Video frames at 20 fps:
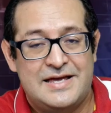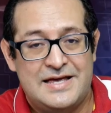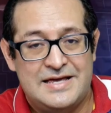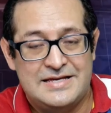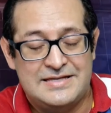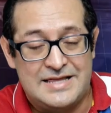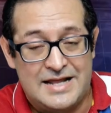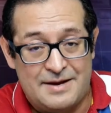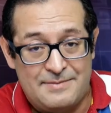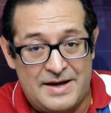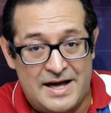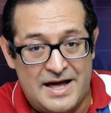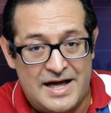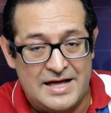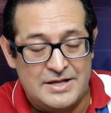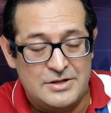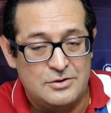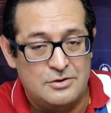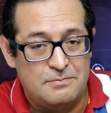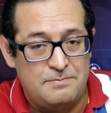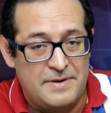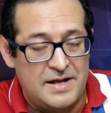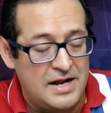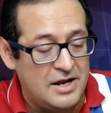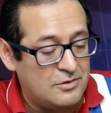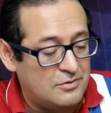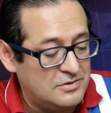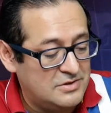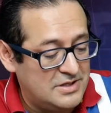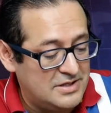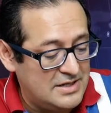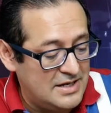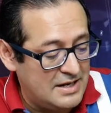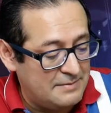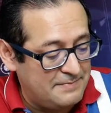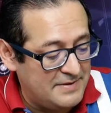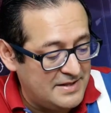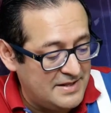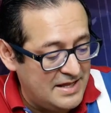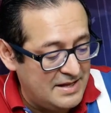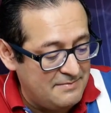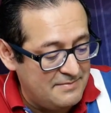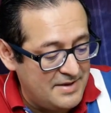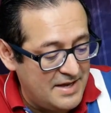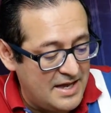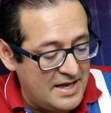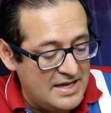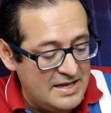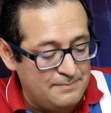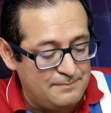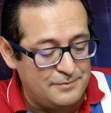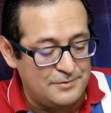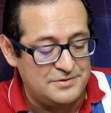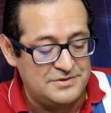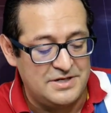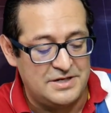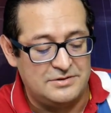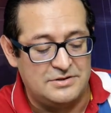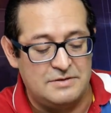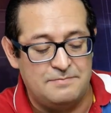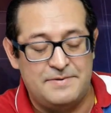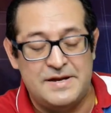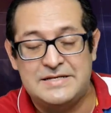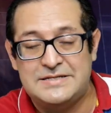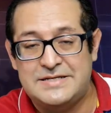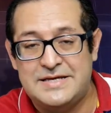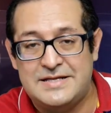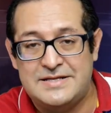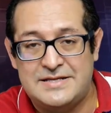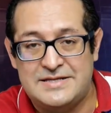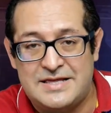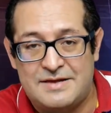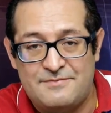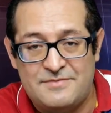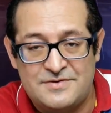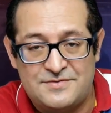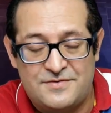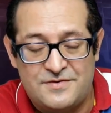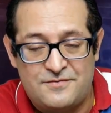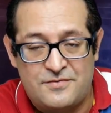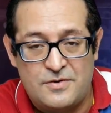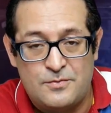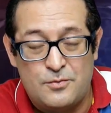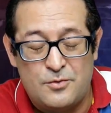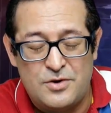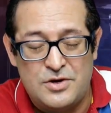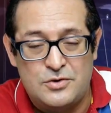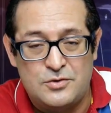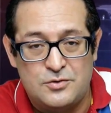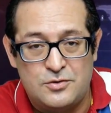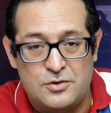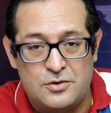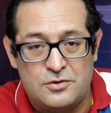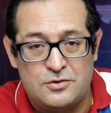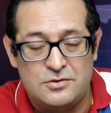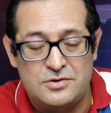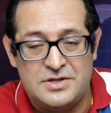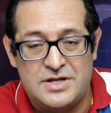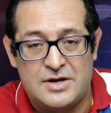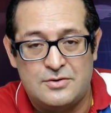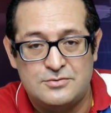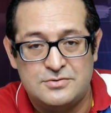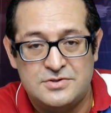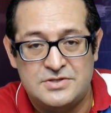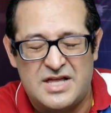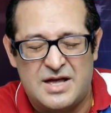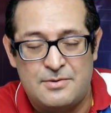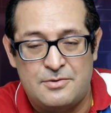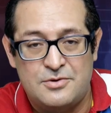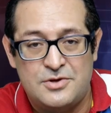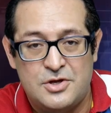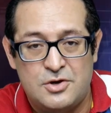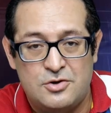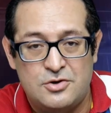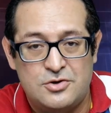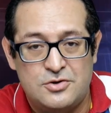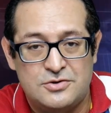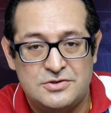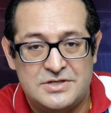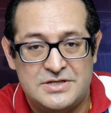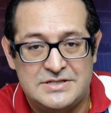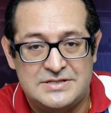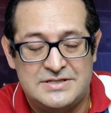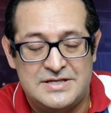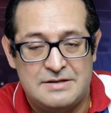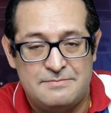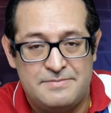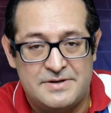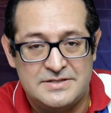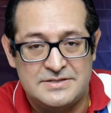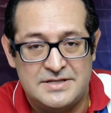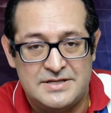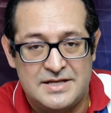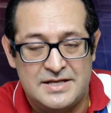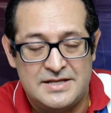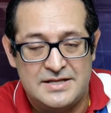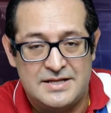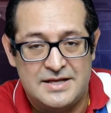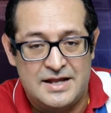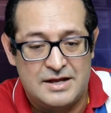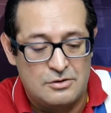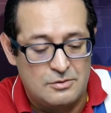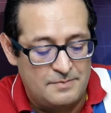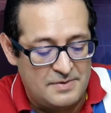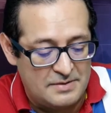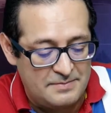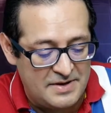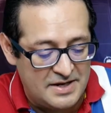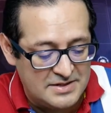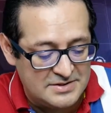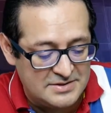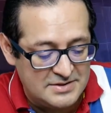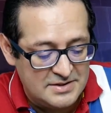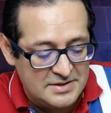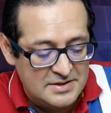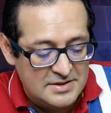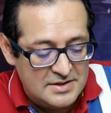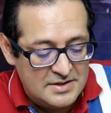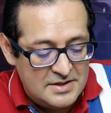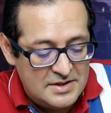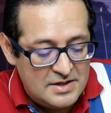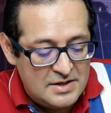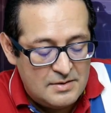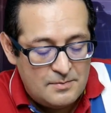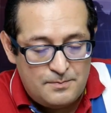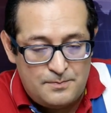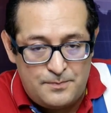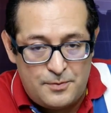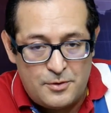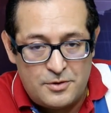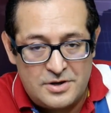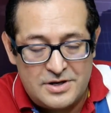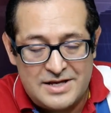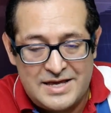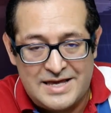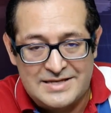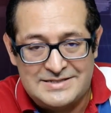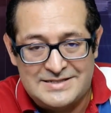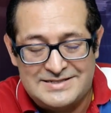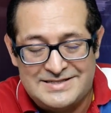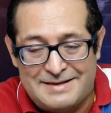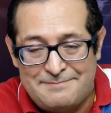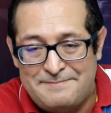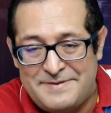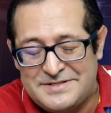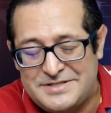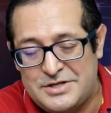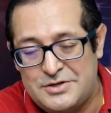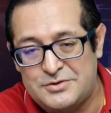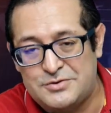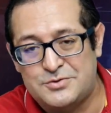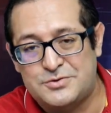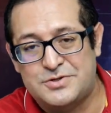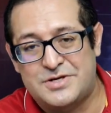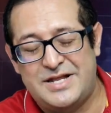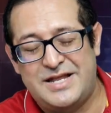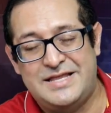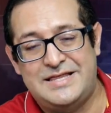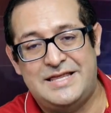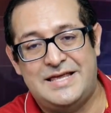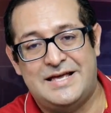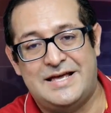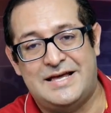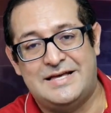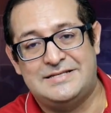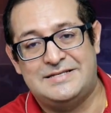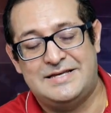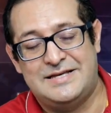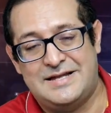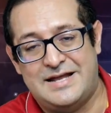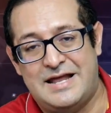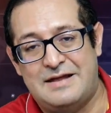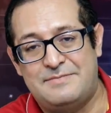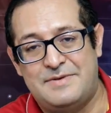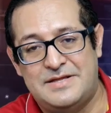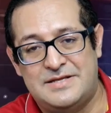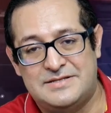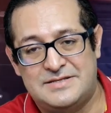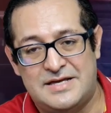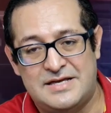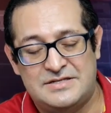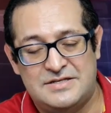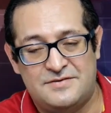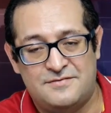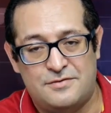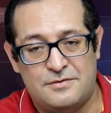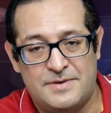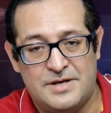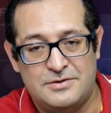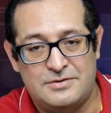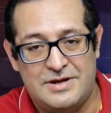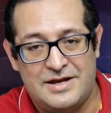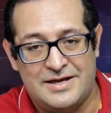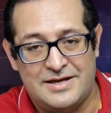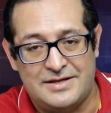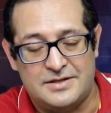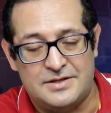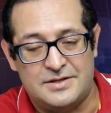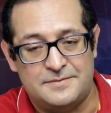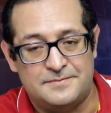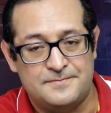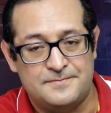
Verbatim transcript: trabajando para contener la pandemia. Y por cierto, el presidente también fue, muy duro contra Gustavo de Hoyos, este, el presidente de la Coparmex, porque se está pasando sus críticas y realmente está desinformando a la gente.